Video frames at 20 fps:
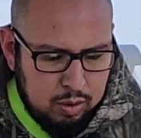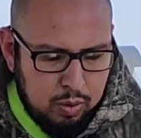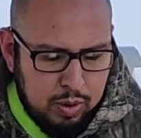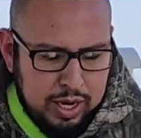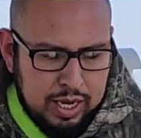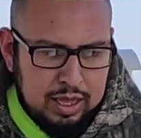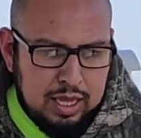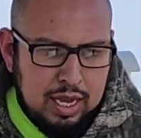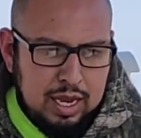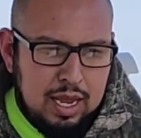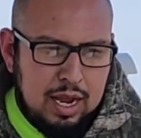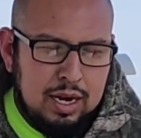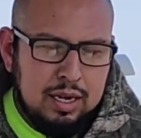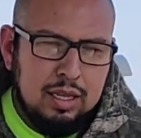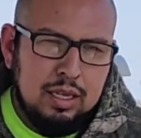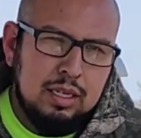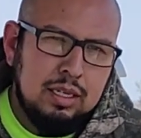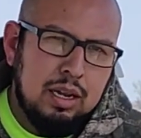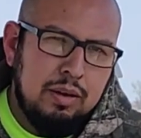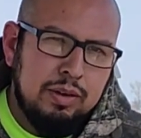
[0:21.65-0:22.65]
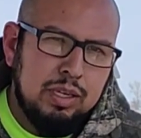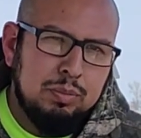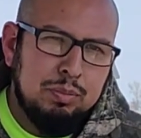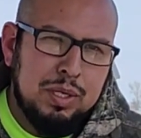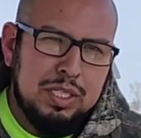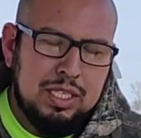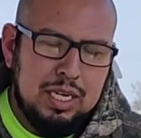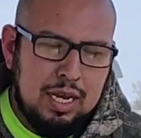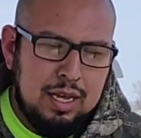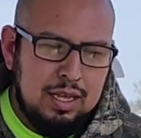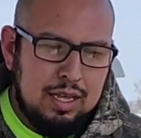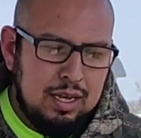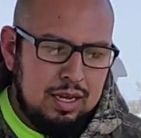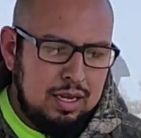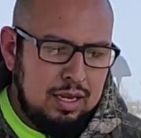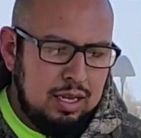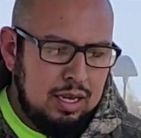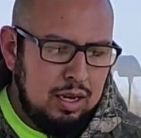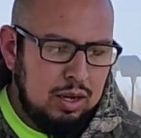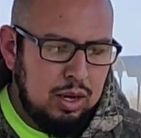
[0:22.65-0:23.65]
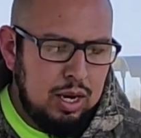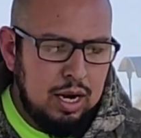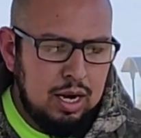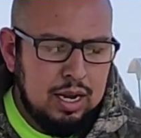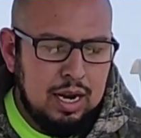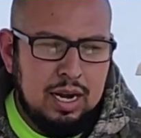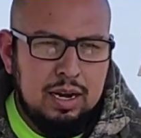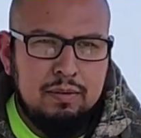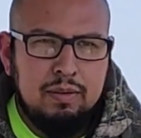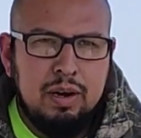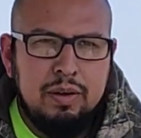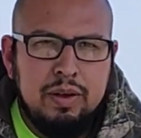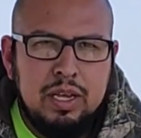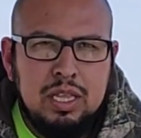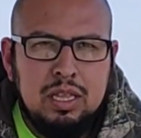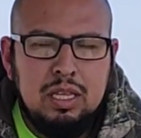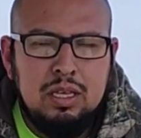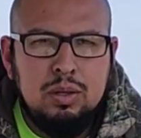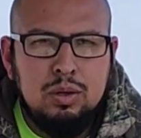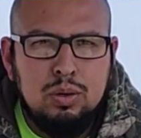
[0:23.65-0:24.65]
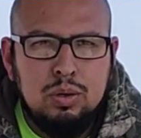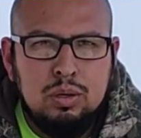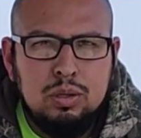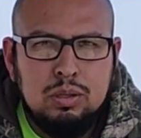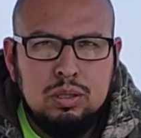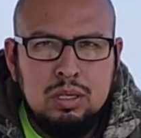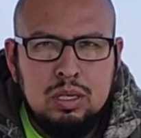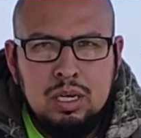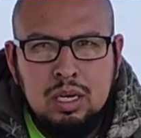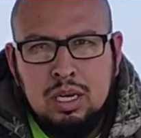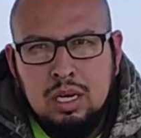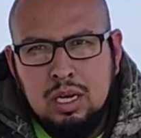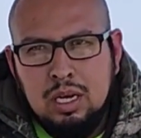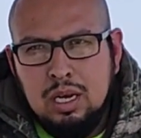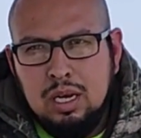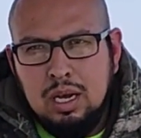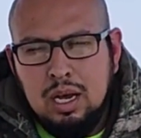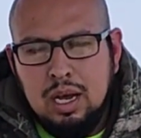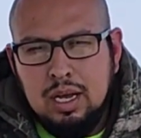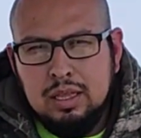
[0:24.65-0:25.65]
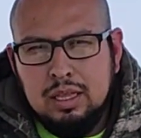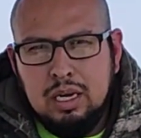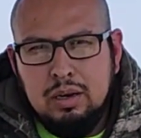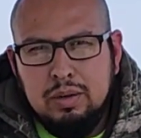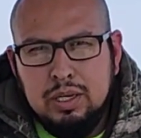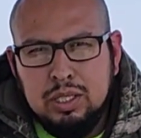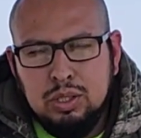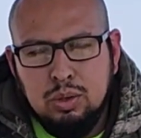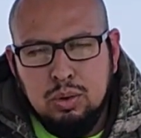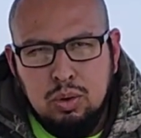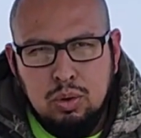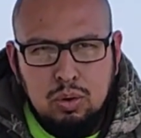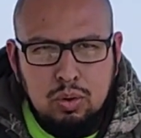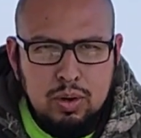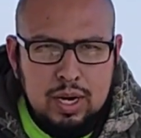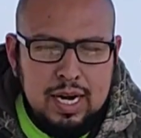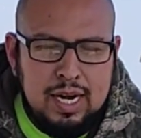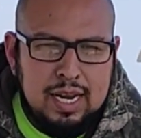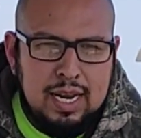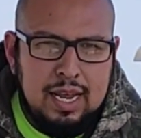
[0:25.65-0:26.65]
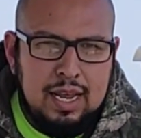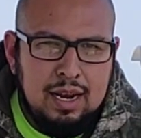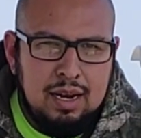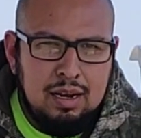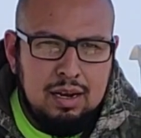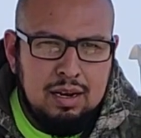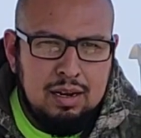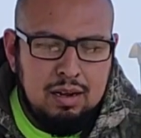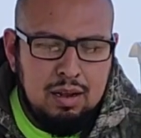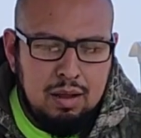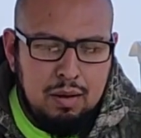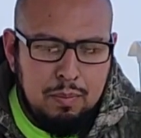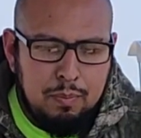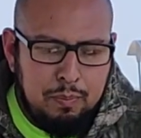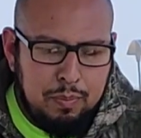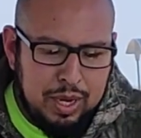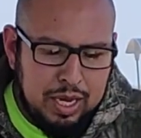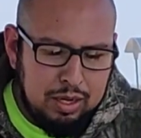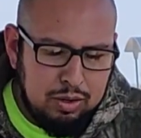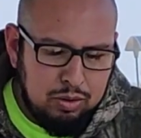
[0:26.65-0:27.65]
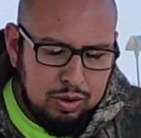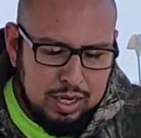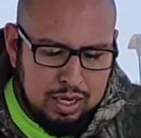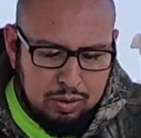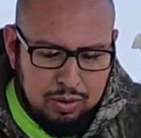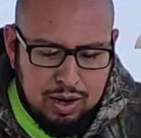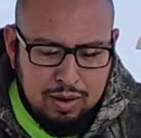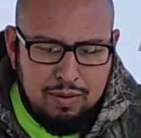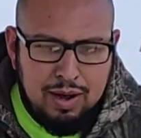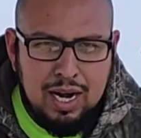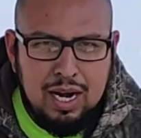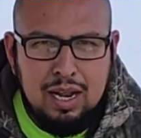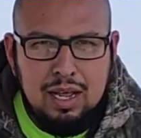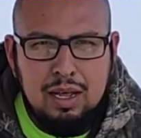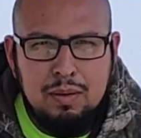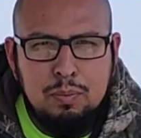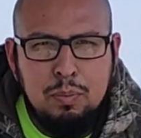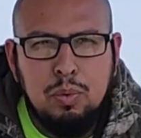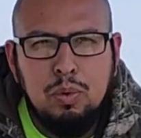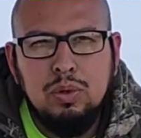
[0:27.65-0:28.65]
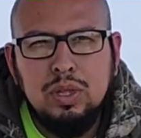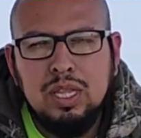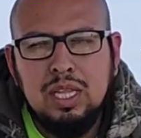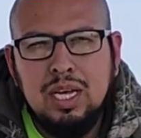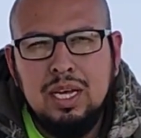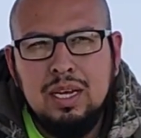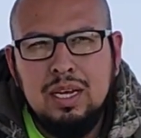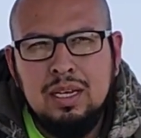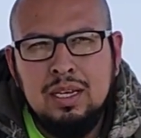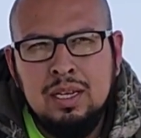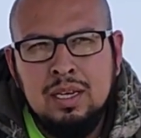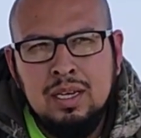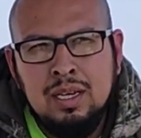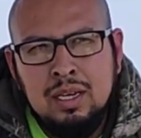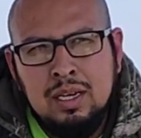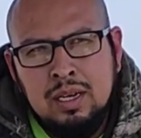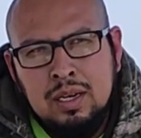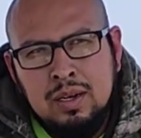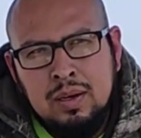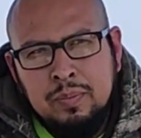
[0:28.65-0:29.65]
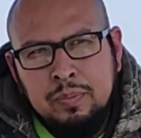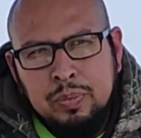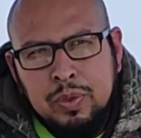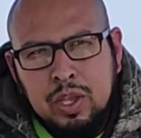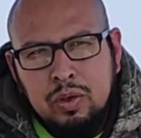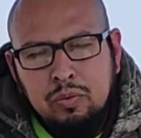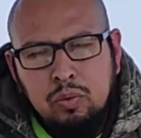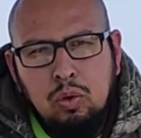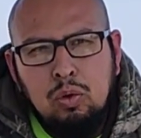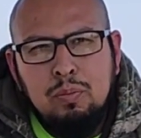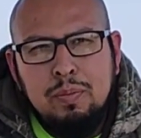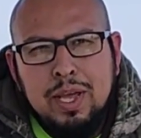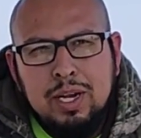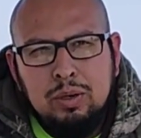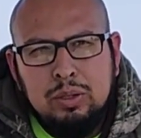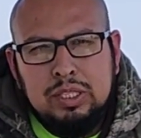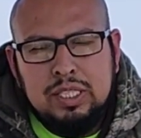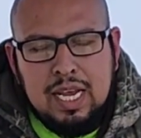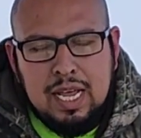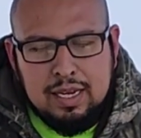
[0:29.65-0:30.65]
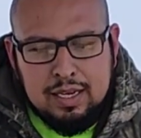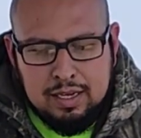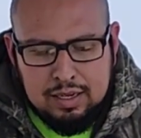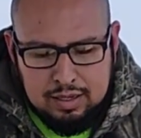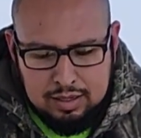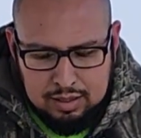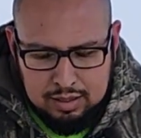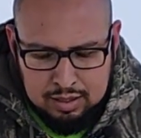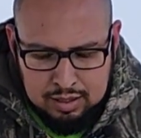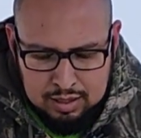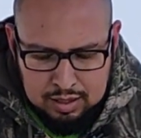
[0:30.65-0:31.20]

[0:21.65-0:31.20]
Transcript: 40 yardas la vez pasada el calibre 22 atravesó con el gel, pero era una bala punta Full Metal Jacket